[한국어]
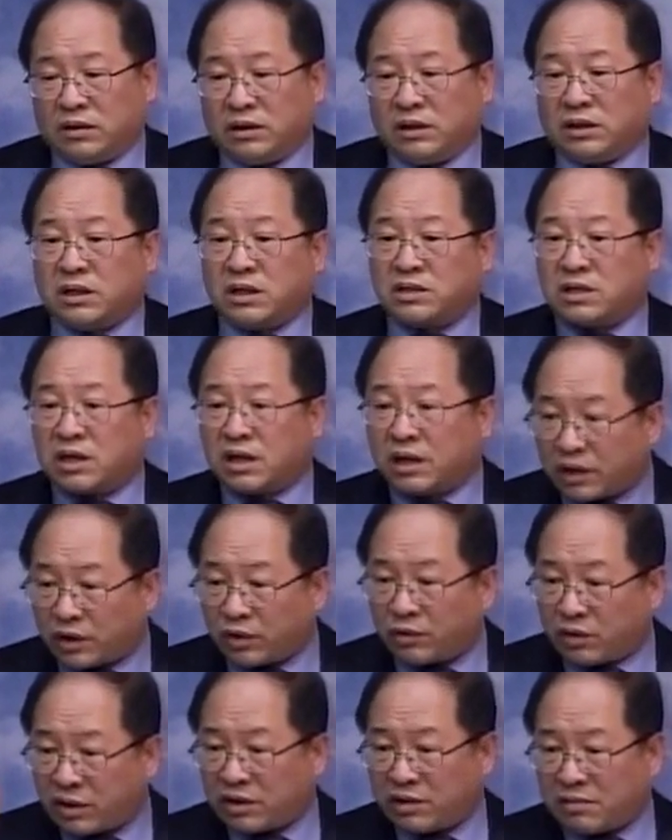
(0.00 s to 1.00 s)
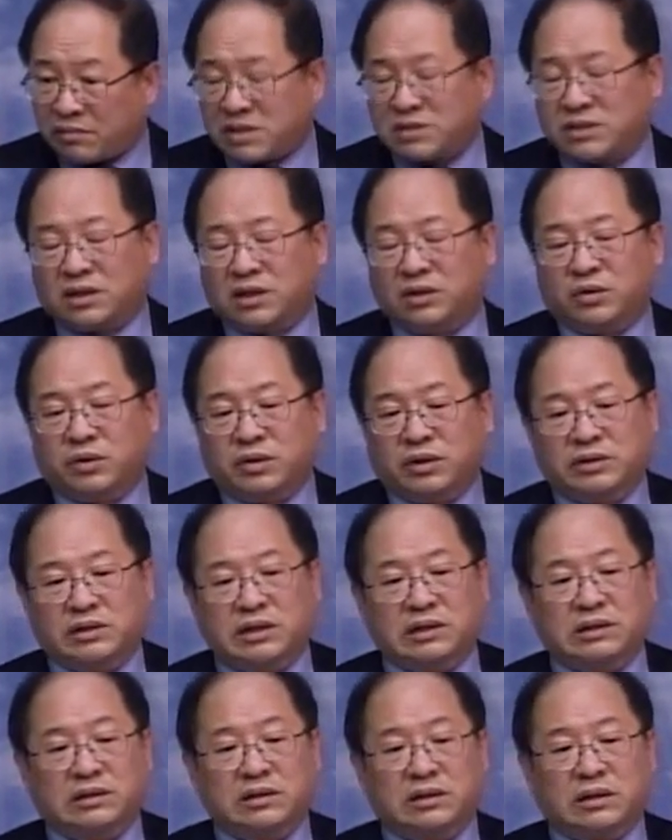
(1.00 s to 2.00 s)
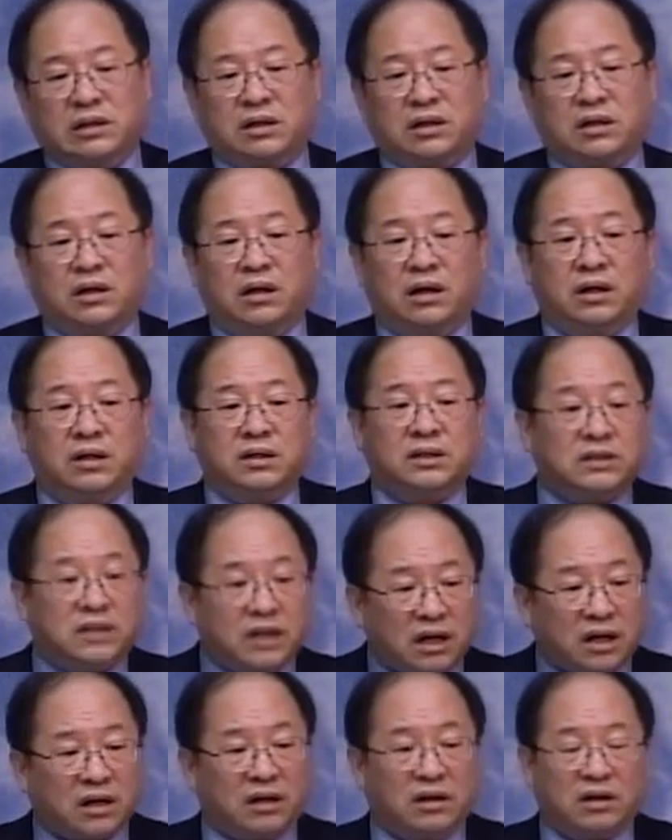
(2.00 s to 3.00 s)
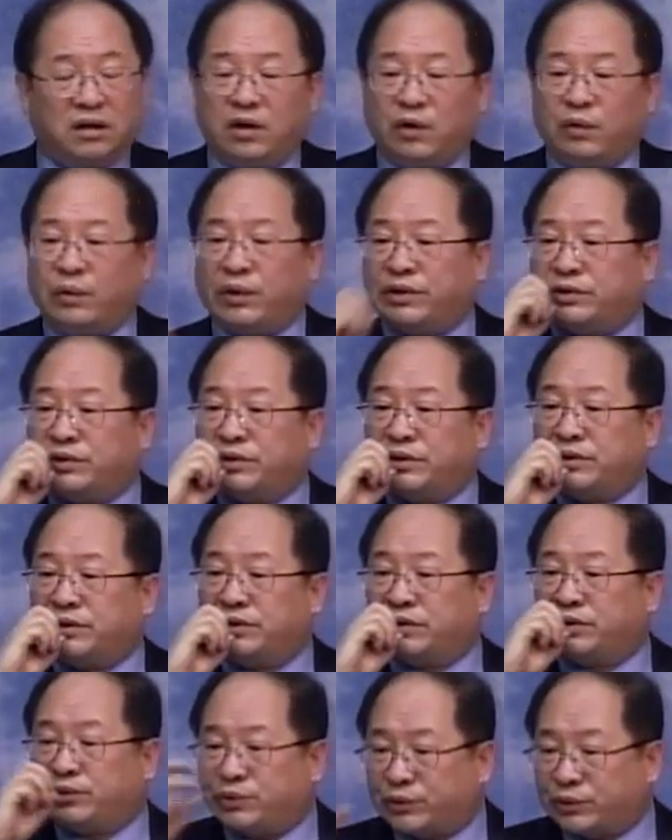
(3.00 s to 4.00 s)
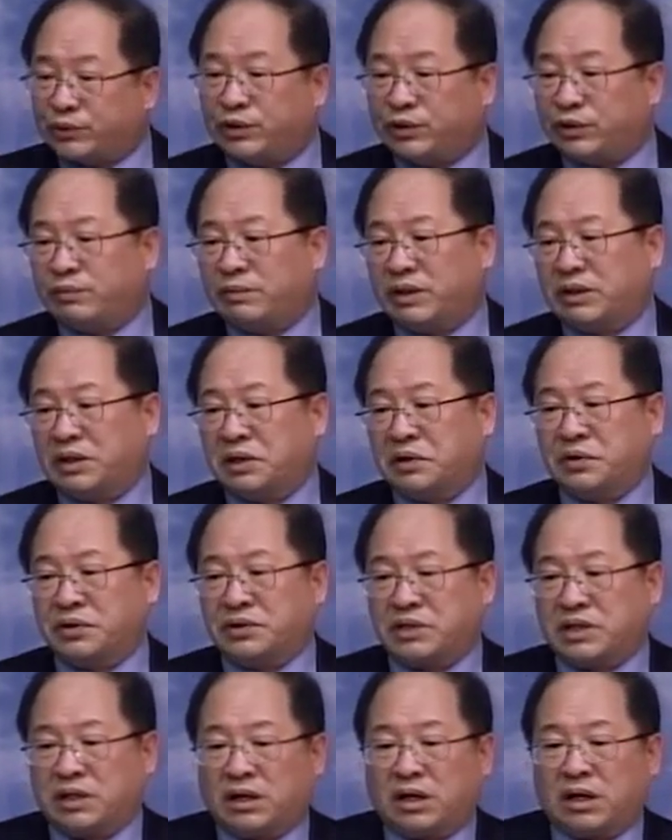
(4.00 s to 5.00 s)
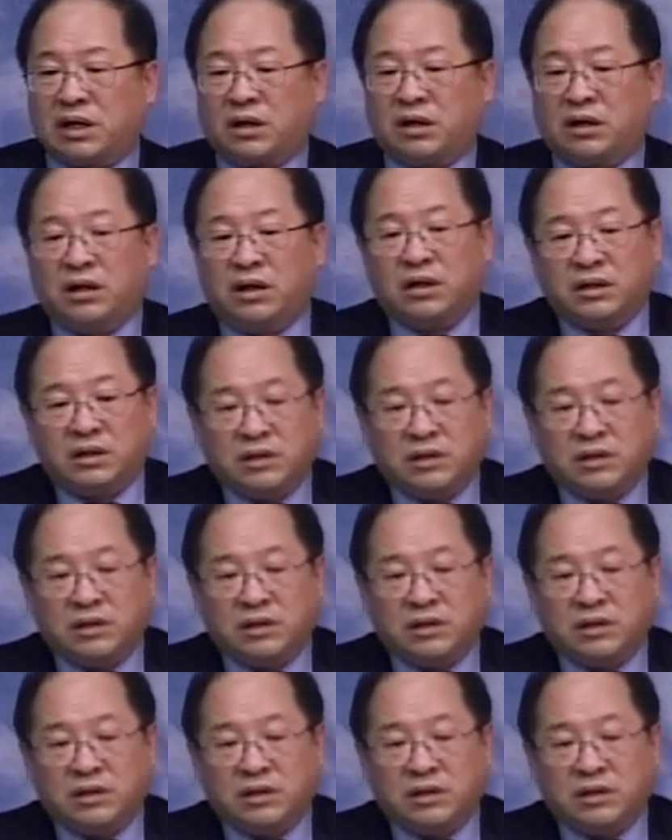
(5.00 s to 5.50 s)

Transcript: 이게 세례 요한의 메시지를 통해서 됐는데 그냥 외쳐지는 소리로만 된 것이 아니라